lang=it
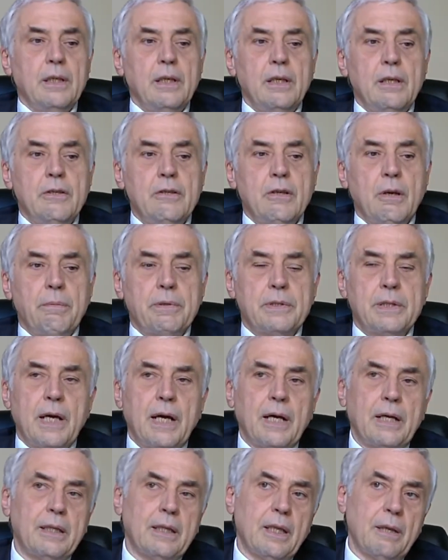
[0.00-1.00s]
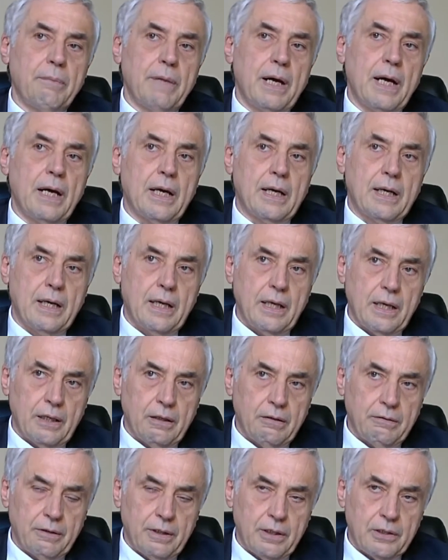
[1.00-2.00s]
il Jobs Act ma che
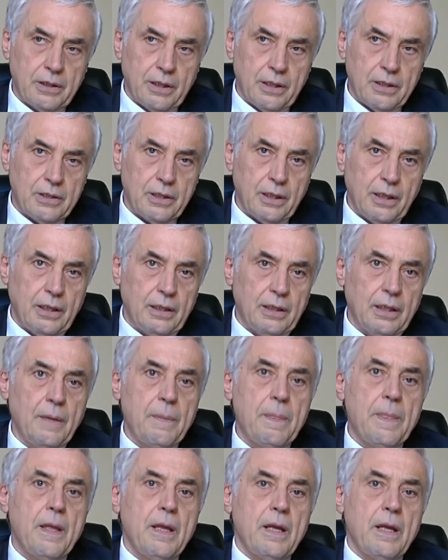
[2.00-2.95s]
dovevano essere inseriti.